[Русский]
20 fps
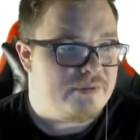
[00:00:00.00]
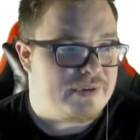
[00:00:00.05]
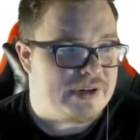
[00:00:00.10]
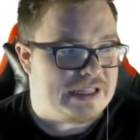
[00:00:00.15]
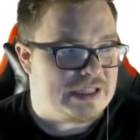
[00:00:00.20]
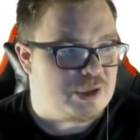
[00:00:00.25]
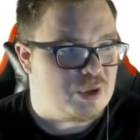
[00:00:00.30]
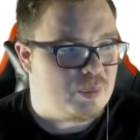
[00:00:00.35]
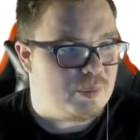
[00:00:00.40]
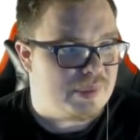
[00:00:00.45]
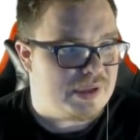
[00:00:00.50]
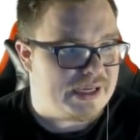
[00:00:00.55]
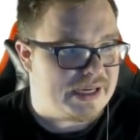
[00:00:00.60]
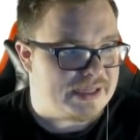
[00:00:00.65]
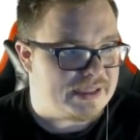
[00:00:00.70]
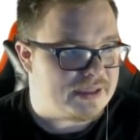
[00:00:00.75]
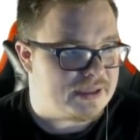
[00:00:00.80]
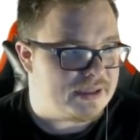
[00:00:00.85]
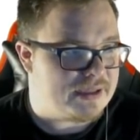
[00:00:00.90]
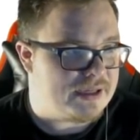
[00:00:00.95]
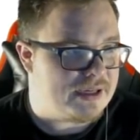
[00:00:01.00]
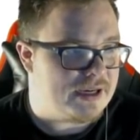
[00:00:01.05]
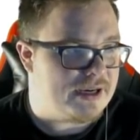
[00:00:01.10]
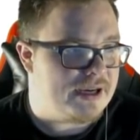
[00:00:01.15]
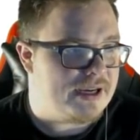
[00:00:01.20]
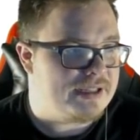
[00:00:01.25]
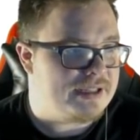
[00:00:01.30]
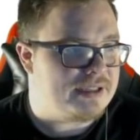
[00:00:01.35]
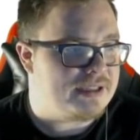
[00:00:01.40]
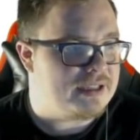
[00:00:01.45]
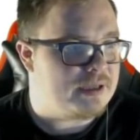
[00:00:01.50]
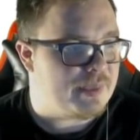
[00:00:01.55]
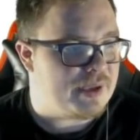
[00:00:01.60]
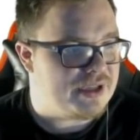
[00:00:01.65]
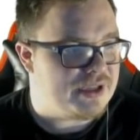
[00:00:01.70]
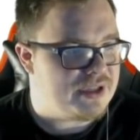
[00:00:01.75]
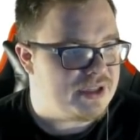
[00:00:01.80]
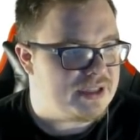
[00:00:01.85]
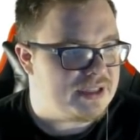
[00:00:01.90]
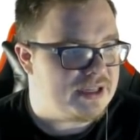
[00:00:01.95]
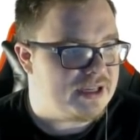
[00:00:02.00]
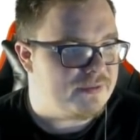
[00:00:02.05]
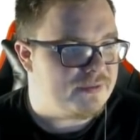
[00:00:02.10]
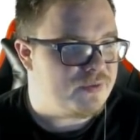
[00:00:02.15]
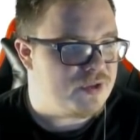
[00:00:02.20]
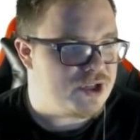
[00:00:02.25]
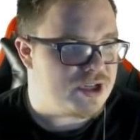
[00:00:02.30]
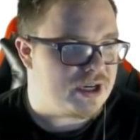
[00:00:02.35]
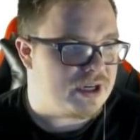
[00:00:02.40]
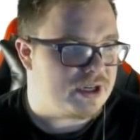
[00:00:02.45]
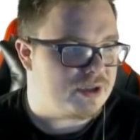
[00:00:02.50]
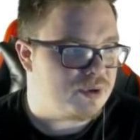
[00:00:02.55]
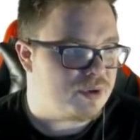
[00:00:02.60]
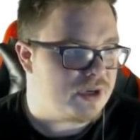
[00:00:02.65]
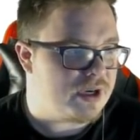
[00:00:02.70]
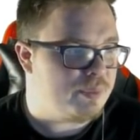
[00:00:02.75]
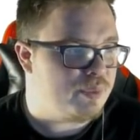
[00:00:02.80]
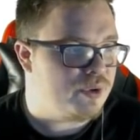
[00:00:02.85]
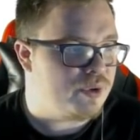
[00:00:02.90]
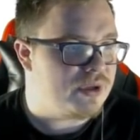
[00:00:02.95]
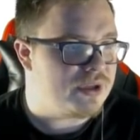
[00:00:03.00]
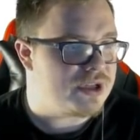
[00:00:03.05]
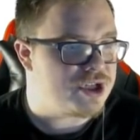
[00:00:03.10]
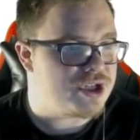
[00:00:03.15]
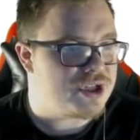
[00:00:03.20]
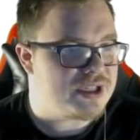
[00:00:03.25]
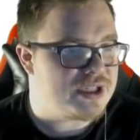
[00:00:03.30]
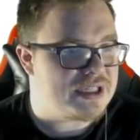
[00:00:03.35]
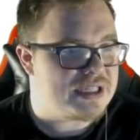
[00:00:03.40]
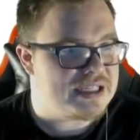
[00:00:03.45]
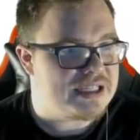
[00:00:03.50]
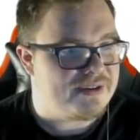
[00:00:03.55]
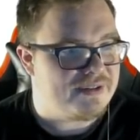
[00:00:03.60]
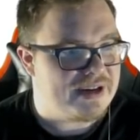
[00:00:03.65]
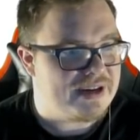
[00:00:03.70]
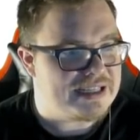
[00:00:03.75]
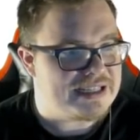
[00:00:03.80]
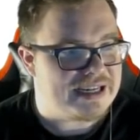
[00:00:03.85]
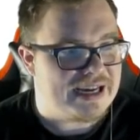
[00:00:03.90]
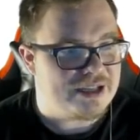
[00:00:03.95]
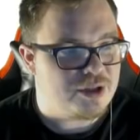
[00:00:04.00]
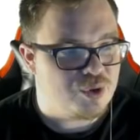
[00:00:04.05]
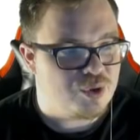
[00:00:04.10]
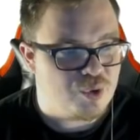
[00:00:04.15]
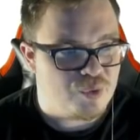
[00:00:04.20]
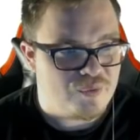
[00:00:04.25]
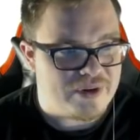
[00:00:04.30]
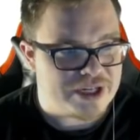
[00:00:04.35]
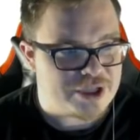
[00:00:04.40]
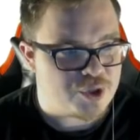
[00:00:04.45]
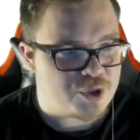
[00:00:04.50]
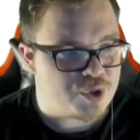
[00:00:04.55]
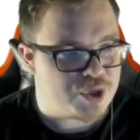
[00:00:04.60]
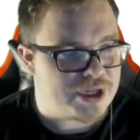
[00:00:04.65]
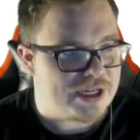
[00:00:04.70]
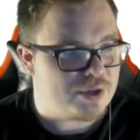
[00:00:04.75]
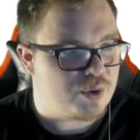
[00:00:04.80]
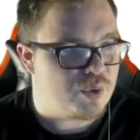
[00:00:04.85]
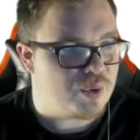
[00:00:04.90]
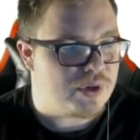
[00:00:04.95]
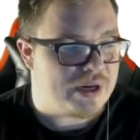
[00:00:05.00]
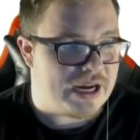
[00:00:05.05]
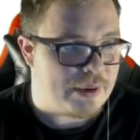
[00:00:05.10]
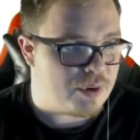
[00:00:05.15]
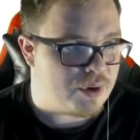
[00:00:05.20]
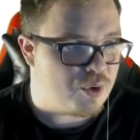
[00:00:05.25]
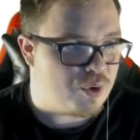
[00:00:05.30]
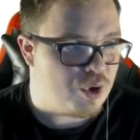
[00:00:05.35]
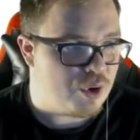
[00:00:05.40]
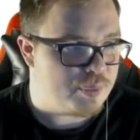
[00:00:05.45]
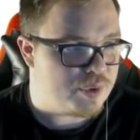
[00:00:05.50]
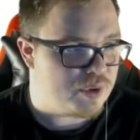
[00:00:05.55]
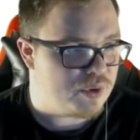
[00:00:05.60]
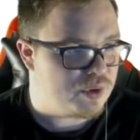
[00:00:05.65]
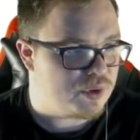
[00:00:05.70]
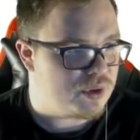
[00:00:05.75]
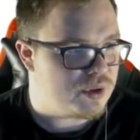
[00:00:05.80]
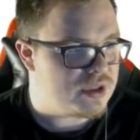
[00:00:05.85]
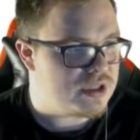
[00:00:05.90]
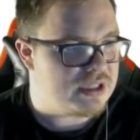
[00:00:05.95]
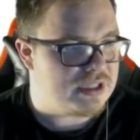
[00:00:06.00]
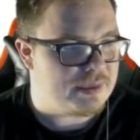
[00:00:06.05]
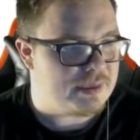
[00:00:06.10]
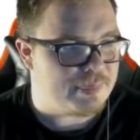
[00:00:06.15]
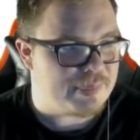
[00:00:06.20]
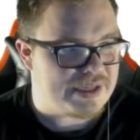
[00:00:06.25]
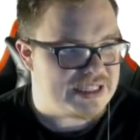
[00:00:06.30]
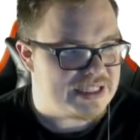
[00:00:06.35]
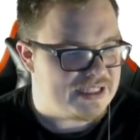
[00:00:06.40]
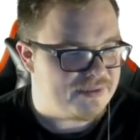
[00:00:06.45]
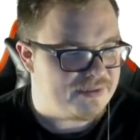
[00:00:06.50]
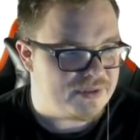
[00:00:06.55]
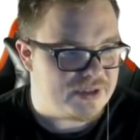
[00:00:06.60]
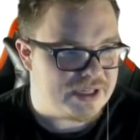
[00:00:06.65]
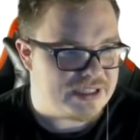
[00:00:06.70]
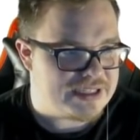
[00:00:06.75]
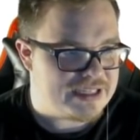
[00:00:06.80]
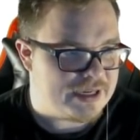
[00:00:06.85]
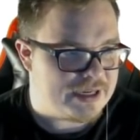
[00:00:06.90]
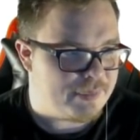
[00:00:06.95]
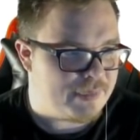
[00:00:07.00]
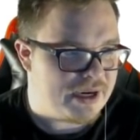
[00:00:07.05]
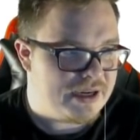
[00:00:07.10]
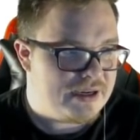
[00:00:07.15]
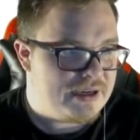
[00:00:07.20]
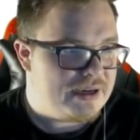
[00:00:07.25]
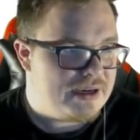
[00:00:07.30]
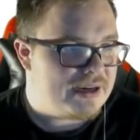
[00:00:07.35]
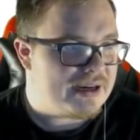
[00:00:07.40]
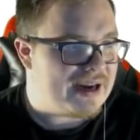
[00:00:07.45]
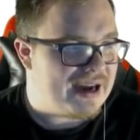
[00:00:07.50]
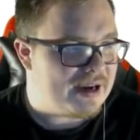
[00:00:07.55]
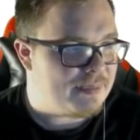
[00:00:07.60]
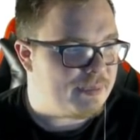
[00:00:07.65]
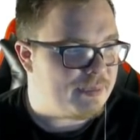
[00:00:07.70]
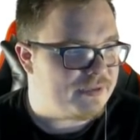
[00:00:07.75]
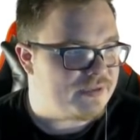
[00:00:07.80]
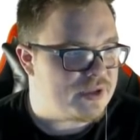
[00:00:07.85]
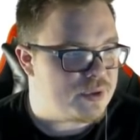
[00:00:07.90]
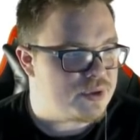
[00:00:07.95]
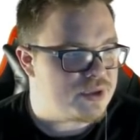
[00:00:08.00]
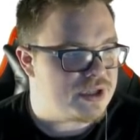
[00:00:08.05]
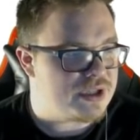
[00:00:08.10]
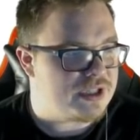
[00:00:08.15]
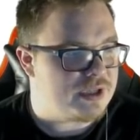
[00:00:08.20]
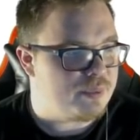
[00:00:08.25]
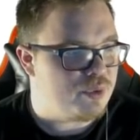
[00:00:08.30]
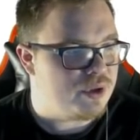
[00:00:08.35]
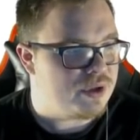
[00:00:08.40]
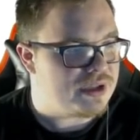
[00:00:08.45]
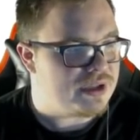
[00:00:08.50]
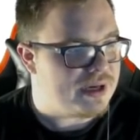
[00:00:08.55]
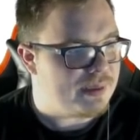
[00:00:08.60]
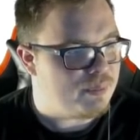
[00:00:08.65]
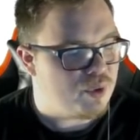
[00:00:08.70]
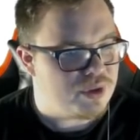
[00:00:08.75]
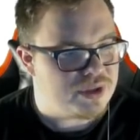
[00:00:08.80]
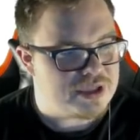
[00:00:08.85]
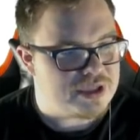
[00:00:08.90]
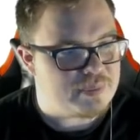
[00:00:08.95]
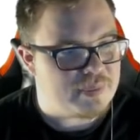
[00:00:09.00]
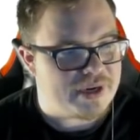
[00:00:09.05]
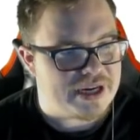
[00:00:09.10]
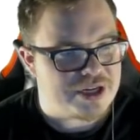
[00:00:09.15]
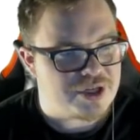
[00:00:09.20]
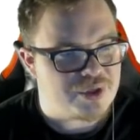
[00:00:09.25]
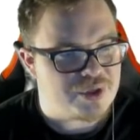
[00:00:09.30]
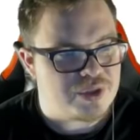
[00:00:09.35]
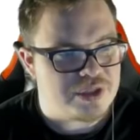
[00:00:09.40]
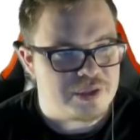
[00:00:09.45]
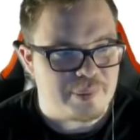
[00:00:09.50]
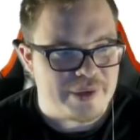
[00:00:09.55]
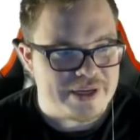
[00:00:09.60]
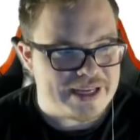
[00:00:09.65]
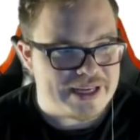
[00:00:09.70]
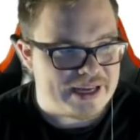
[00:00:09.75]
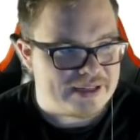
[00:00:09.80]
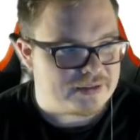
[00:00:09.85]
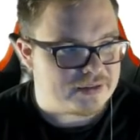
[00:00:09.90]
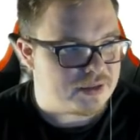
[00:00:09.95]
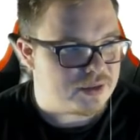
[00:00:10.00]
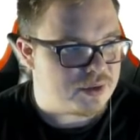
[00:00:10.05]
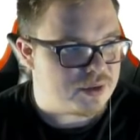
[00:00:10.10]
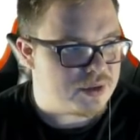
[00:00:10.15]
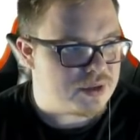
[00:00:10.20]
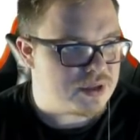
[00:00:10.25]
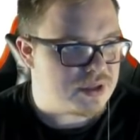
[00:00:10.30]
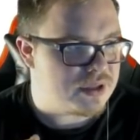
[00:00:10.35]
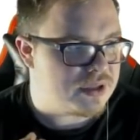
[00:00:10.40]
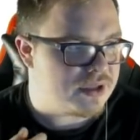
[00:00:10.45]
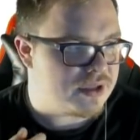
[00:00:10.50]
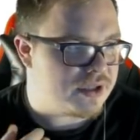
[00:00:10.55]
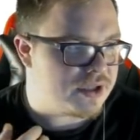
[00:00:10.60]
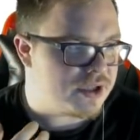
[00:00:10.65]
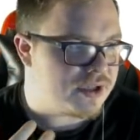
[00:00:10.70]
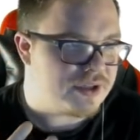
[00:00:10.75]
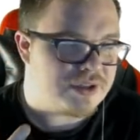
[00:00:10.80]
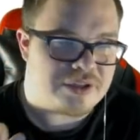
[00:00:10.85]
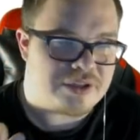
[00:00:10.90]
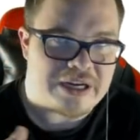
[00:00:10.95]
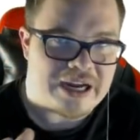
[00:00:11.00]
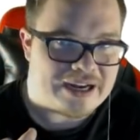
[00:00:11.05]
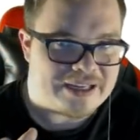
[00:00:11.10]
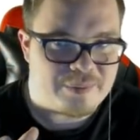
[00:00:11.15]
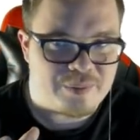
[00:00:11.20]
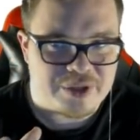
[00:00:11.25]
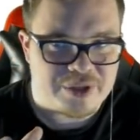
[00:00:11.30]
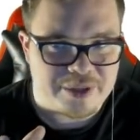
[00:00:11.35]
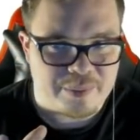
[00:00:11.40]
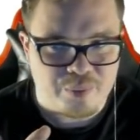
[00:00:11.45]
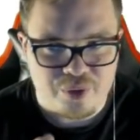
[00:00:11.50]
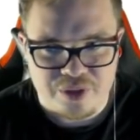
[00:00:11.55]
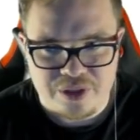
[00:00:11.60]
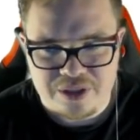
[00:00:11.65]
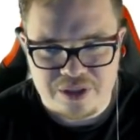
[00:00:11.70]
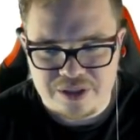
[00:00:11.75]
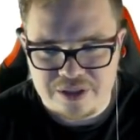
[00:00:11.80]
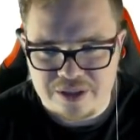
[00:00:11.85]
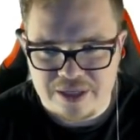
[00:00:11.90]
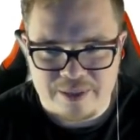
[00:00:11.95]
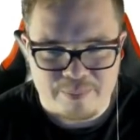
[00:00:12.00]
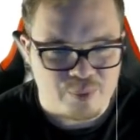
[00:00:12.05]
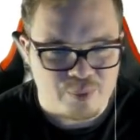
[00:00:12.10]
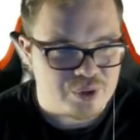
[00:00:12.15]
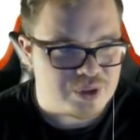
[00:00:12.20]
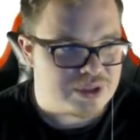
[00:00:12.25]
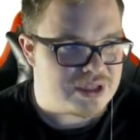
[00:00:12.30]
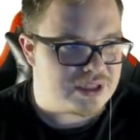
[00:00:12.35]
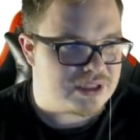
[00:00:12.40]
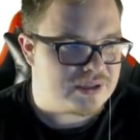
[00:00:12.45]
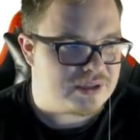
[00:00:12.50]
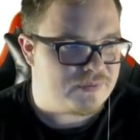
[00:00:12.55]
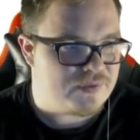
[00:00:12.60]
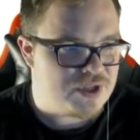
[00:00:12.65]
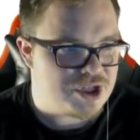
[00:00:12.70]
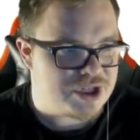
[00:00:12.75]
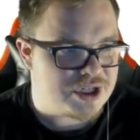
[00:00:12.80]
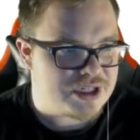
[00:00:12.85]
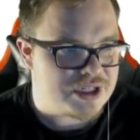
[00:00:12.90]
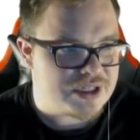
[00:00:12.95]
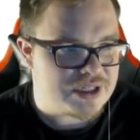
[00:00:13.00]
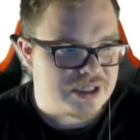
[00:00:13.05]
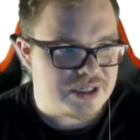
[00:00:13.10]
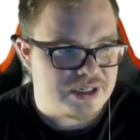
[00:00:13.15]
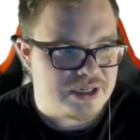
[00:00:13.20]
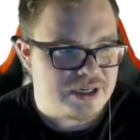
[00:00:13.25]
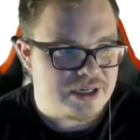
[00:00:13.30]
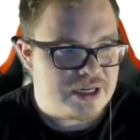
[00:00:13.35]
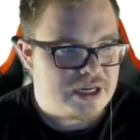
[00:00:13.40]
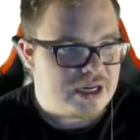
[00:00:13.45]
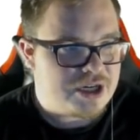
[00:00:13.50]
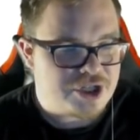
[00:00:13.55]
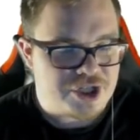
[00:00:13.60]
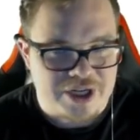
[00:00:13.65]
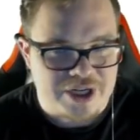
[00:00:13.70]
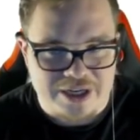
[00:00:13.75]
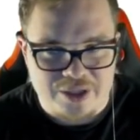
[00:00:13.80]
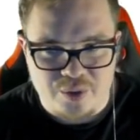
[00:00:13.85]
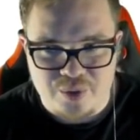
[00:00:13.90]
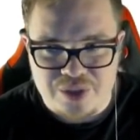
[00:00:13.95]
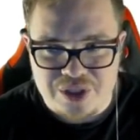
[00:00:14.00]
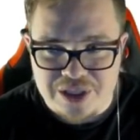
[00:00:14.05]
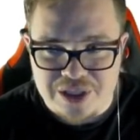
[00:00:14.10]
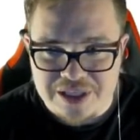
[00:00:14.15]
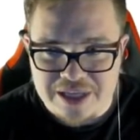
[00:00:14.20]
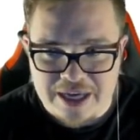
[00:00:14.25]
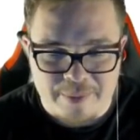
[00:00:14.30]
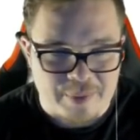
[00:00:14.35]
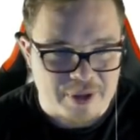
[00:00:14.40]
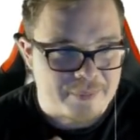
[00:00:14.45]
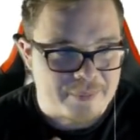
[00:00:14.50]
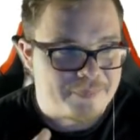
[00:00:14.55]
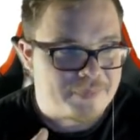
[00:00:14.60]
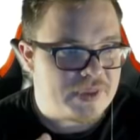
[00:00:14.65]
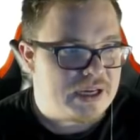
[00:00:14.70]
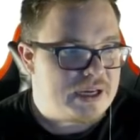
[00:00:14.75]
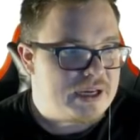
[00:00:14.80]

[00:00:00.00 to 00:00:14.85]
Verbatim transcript: Phantom Blade э, это дополнительная фишка, которая будет создавать одну вашу Shadow копию, то есть это пассивная тема. Как, повторюсь, это будет работать, пока что непонятно. То есть э, как именно будет э, работать эта фишка с Shadow Shadow тенями.